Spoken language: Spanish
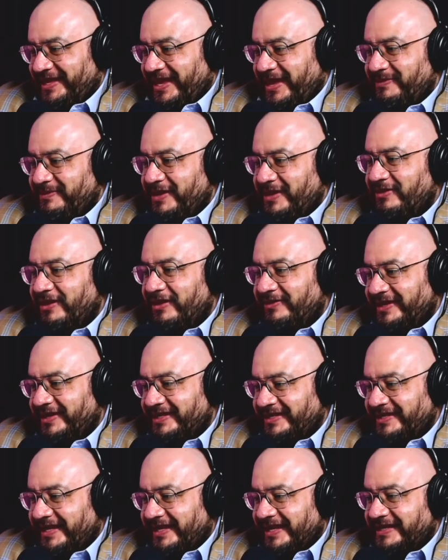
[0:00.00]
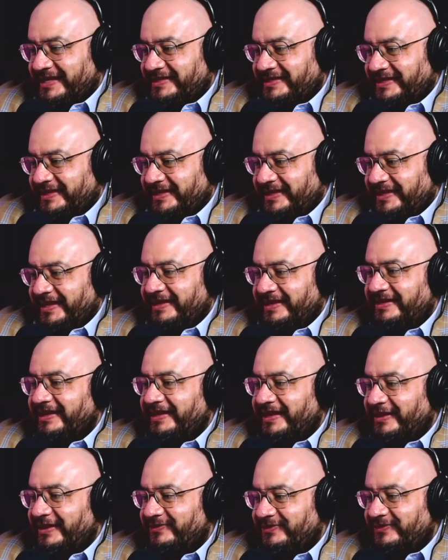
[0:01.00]
Emilio Álvarez y Casa,
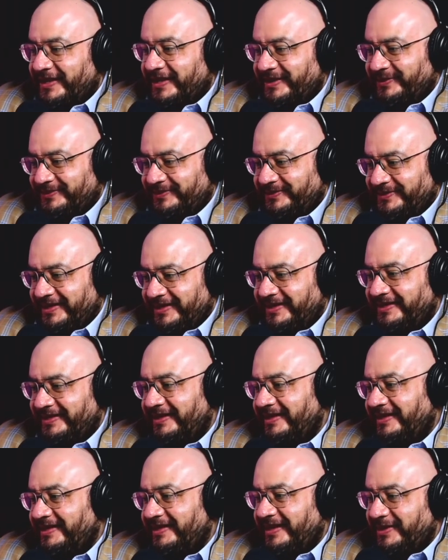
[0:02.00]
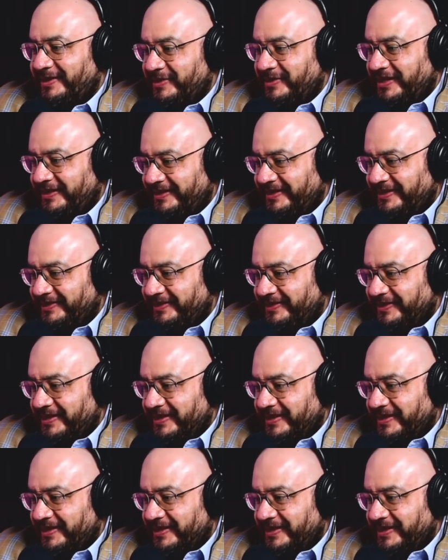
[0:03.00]
Enrique Alfaro, Enrique de la Madrid,